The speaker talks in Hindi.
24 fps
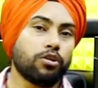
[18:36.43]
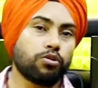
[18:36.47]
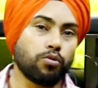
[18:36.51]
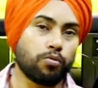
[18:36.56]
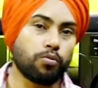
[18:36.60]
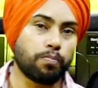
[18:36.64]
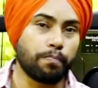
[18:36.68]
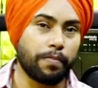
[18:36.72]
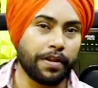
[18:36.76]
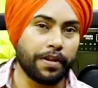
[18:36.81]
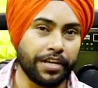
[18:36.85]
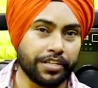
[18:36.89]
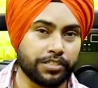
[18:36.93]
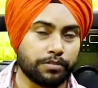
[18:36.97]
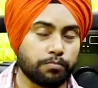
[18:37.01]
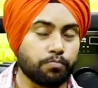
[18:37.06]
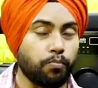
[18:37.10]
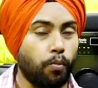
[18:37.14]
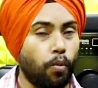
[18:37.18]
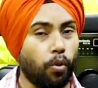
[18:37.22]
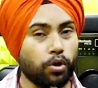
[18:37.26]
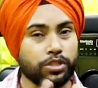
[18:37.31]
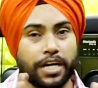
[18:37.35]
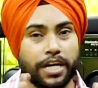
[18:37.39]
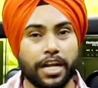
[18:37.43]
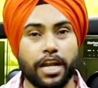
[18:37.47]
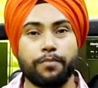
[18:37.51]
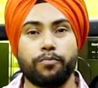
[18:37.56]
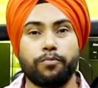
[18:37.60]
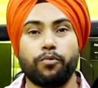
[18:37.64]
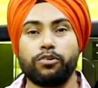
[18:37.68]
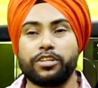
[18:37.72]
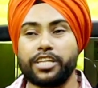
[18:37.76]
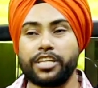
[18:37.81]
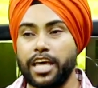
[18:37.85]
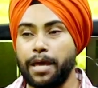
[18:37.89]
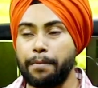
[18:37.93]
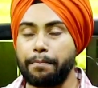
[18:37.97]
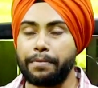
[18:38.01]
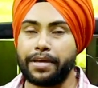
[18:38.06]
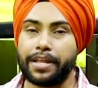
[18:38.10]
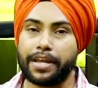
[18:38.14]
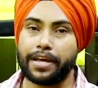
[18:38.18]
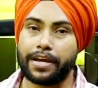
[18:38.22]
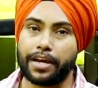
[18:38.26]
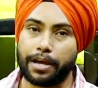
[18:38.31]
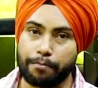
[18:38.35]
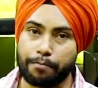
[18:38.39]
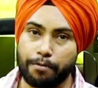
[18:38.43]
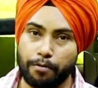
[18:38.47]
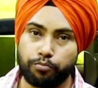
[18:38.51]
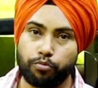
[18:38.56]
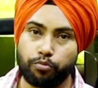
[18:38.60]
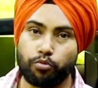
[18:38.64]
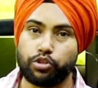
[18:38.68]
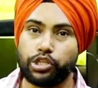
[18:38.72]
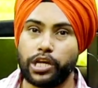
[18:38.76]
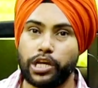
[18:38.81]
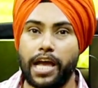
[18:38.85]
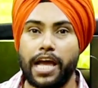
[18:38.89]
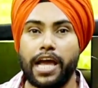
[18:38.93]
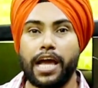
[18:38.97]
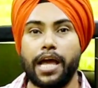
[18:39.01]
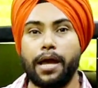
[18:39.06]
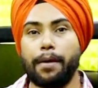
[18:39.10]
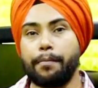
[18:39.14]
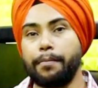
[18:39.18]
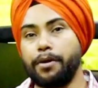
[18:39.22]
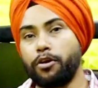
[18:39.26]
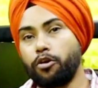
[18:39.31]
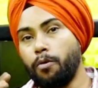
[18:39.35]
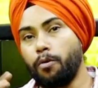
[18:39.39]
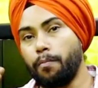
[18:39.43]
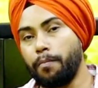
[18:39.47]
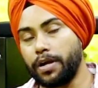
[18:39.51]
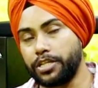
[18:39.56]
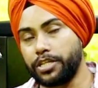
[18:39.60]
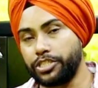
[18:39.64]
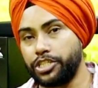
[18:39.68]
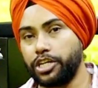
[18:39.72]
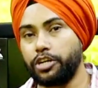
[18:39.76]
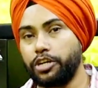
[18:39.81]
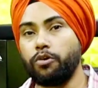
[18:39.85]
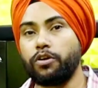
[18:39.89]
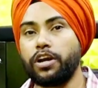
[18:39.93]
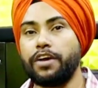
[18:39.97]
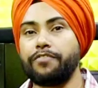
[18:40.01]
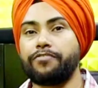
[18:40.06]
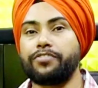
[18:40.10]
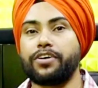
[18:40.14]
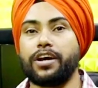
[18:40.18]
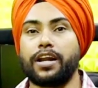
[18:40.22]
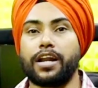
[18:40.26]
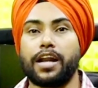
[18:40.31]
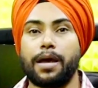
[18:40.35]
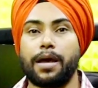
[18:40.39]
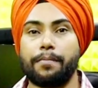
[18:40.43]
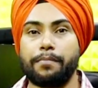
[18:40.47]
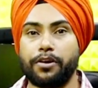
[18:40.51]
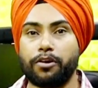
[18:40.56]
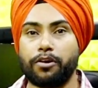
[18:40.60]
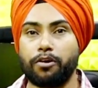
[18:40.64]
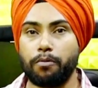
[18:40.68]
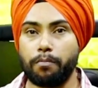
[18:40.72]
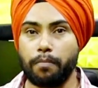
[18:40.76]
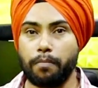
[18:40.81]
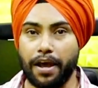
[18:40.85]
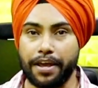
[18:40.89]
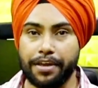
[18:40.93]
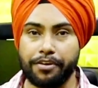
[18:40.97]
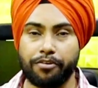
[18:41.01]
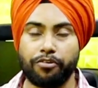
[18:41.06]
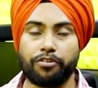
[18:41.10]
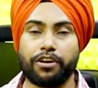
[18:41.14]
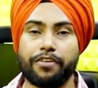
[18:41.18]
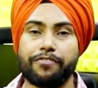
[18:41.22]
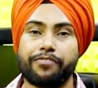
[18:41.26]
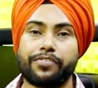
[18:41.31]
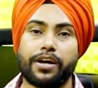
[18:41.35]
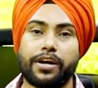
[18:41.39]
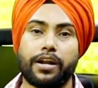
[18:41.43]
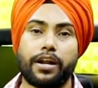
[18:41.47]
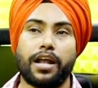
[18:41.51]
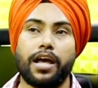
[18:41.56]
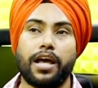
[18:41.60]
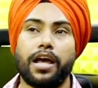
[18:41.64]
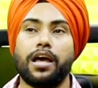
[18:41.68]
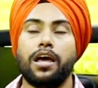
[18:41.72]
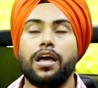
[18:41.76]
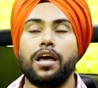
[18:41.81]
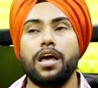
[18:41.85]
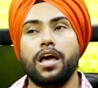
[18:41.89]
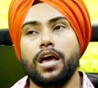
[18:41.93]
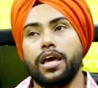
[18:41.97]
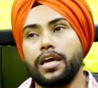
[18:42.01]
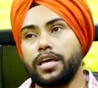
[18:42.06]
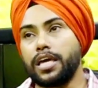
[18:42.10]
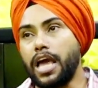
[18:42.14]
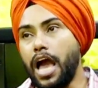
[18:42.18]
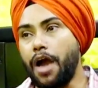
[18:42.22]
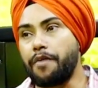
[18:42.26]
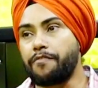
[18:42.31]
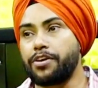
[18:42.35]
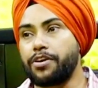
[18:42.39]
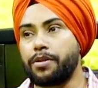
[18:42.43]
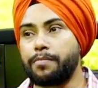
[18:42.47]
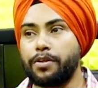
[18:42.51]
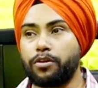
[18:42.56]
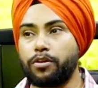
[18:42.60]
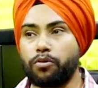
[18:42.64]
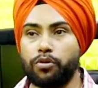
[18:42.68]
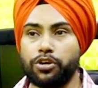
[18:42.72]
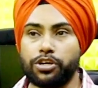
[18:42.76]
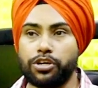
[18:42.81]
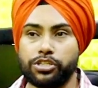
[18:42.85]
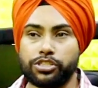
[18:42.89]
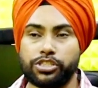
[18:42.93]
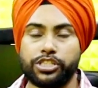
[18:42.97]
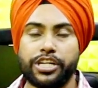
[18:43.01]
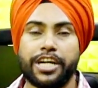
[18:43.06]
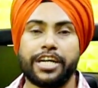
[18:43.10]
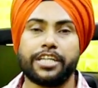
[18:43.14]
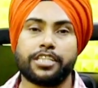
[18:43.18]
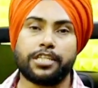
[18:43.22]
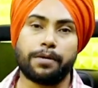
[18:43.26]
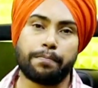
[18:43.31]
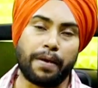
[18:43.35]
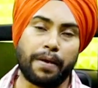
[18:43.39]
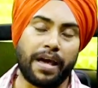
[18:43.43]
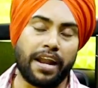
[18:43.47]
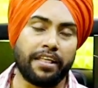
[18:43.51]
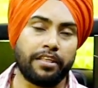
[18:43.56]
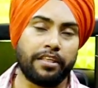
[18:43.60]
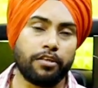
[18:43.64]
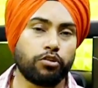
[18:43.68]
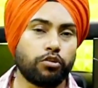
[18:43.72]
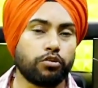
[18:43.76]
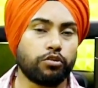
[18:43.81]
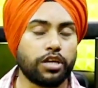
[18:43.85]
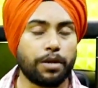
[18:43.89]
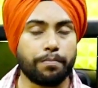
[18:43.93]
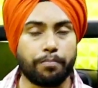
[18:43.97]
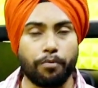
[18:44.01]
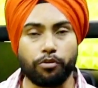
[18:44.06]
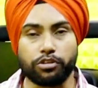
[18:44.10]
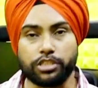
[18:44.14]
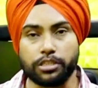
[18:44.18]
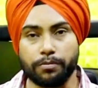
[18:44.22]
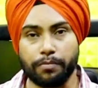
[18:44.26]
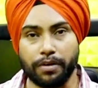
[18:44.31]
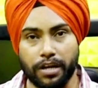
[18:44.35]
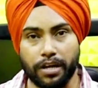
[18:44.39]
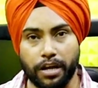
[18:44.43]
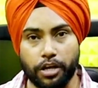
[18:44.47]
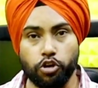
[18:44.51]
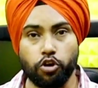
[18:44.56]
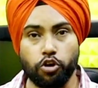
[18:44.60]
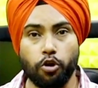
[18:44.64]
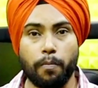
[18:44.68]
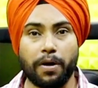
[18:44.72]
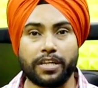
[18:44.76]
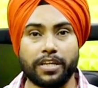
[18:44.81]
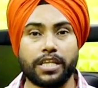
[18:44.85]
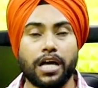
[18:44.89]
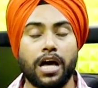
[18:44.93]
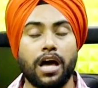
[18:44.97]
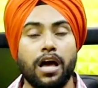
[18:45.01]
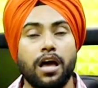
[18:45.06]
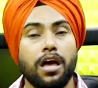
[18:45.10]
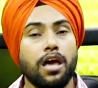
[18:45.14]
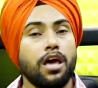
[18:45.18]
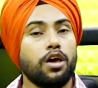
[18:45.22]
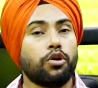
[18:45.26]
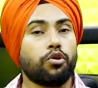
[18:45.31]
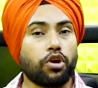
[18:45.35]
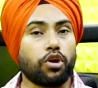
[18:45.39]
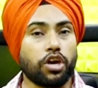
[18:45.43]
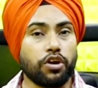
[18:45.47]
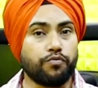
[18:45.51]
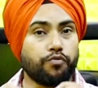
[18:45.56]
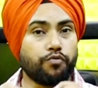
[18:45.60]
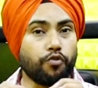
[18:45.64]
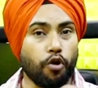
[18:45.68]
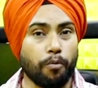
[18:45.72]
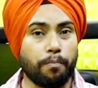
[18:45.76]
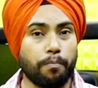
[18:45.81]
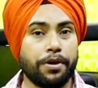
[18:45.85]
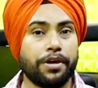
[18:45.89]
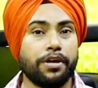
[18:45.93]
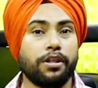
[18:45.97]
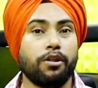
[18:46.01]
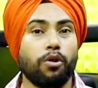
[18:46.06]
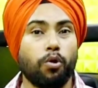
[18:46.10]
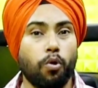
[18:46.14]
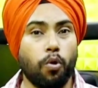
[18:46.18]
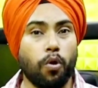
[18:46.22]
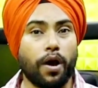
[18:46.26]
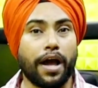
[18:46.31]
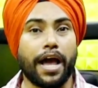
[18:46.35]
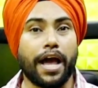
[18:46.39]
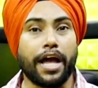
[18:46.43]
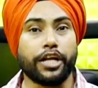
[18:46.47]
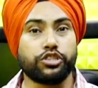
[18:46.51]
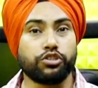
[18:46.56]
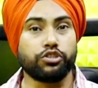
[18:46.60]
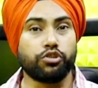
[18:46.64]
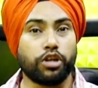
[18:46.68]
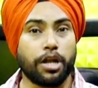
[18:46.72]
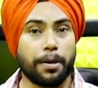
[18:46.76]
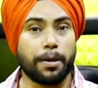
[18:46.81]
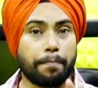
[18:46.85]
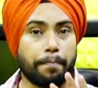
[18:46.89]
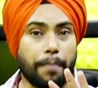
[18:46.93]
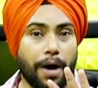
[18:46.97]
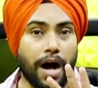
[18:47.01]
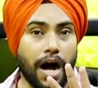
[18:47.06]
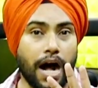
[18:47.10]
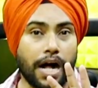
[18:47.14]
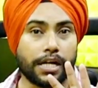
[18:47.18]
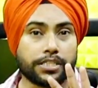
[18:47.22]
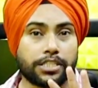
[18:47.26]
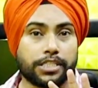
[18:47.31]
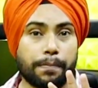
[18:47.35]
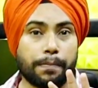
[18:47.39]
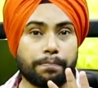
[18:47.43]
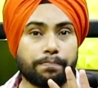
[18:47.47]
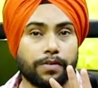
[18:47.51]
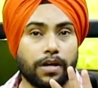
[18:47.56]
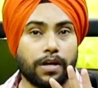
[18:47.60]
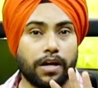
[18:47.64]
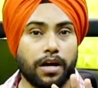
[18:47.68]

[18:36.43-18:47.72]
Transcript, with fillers: तो प्लीज बहुत ज्यादा बोलते हैं मेरे घर में पूजा है मेरे को बच्चे को गिफ्ट करना है मेरे को भाई को गिफ्ट करना है या फिर मेरे को इस डेट से पहले दे तो ये पॉसिबल नहीं हो पाता क्योंकि वो भी लोग हैं जिन्होंने पाँच